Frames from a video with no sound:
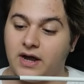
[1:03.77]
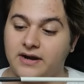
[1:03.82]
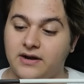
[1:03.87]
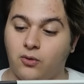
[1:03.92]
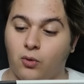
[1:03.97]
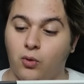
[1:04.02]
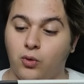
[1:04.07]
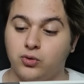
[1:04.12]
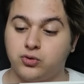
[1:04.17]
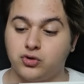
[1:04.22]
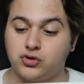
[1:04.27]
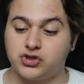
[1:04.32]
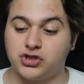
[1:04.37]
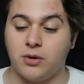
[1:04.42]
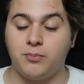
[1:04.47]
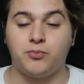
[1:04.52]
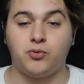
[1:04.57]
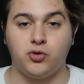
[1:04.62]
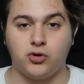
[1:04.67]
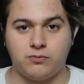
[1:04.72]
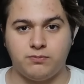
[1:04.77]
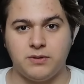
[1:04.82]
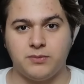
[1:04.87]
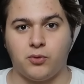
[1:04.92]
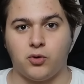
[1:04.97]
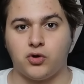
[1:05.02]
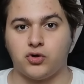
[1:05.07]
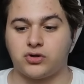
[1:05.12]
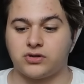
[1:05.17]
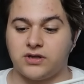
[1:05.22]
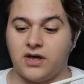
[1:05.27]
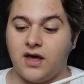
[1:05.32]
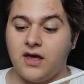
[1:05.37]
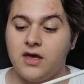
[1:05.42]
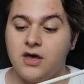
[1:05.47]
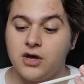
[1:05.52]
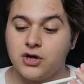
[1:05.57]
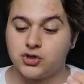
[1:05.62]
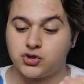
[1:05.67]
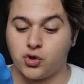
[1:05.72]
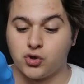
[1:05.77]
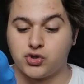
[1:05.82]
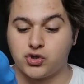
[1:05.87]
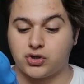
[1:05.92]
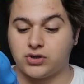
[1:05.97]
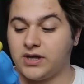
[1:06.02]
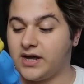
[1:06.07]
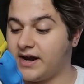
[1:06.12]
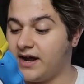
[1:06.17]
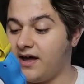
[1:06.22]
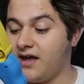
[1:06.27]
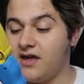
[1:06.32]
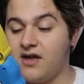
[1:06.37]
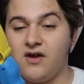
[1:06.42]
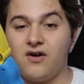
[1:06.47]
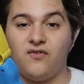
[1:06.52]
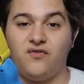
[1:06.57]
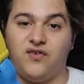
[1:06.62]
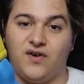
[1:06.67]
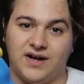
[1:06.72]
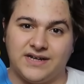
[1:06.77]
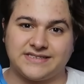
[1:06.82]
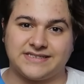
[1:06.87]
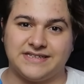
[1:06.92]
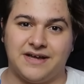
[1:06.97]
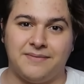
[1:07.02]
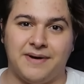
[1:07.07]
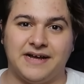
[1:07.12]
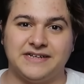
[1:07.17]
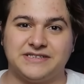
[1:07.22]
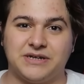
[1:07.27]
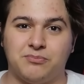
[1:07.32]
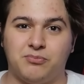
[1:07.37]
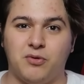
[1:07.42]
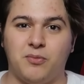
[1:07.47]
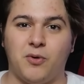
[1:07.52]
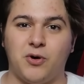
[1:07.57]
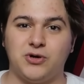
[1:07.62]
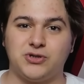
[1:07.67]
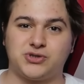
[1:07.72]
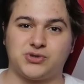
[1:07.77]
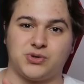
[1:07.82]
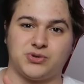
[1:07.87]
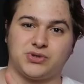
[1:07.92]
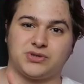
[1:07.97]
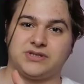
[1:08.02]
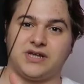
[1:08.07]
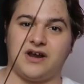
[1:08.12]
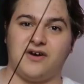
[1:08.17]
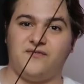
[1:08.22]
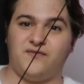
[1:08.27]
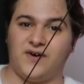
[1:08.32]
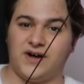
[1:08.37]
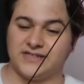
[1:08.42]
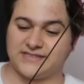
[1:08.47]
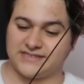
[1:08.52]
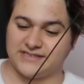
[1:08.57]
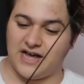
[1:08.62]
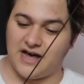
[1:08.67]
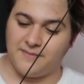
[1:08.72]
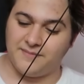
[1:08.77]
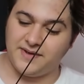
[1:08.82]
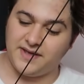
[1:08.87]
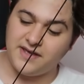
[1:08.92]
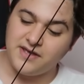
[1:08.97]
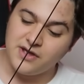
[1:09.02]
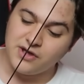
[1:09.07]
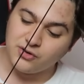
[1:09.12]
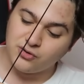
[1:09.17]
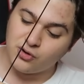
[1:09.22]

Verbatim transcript: Yani oldukça büyük bir boyutta çocuklara fazla bence. Bu boyut çocuklara fazla abi.